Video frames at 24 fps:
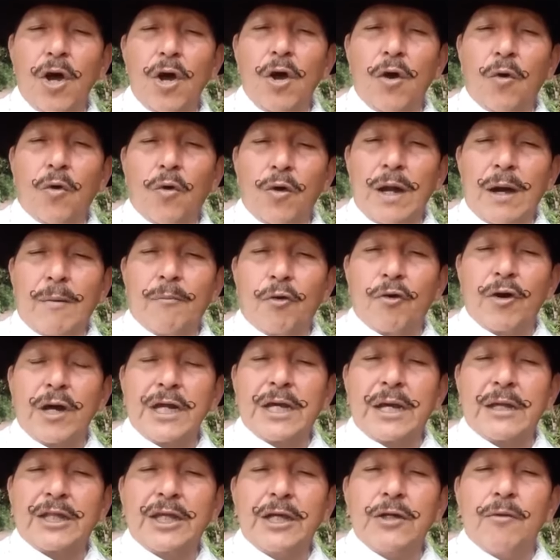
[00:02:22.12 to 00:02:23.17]
O la mujer
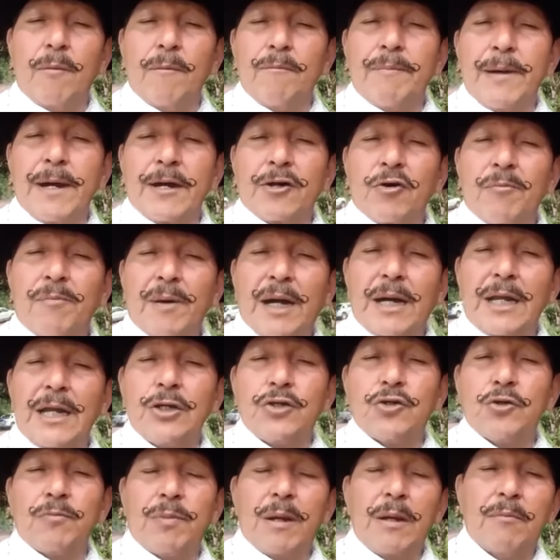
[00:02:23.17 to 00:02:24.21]
que tiene un perro para que le
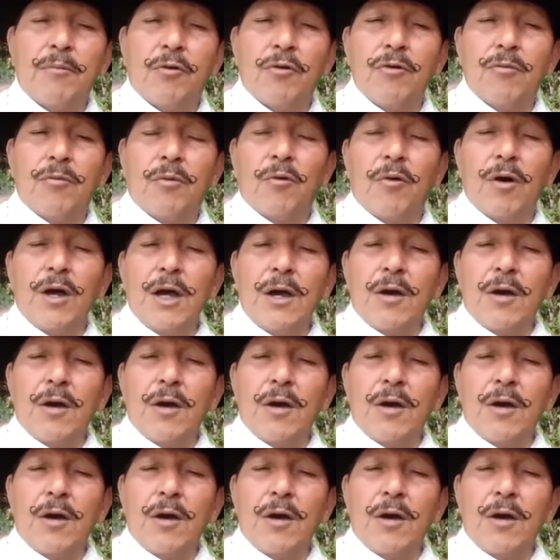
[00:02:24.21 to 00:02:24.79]
chupe el bulbo.